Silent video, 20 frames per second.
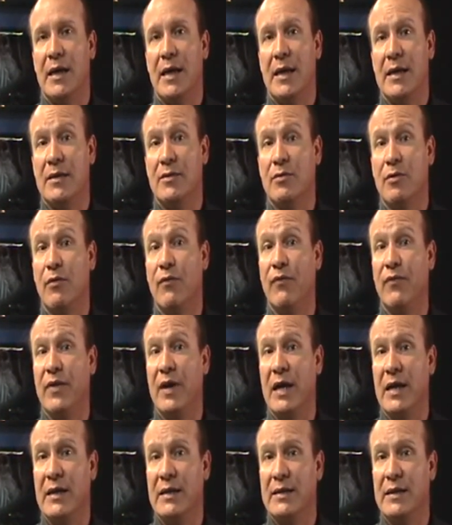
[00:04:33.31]

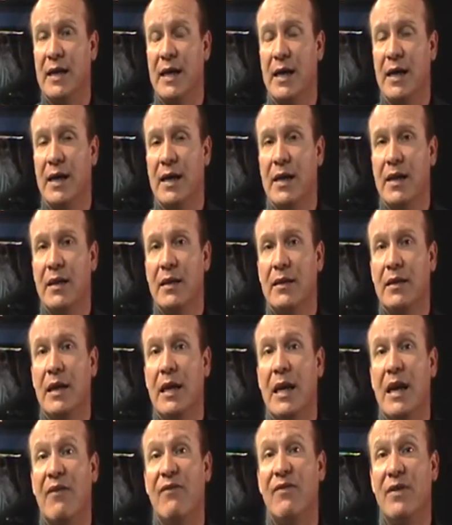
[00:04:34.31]
desconfianza
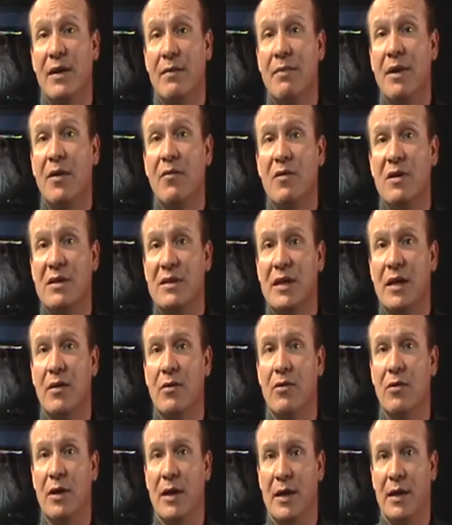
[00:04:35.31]
de la firma
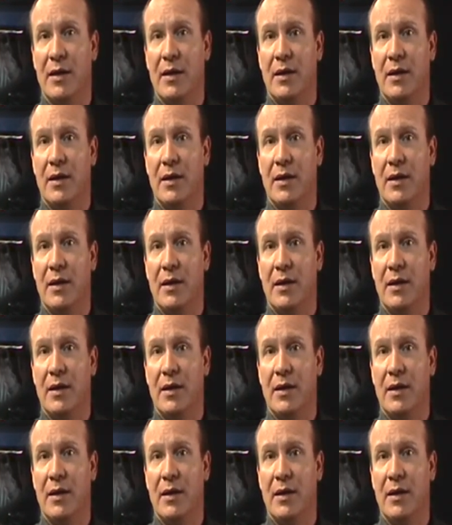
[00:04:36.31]
encuestadora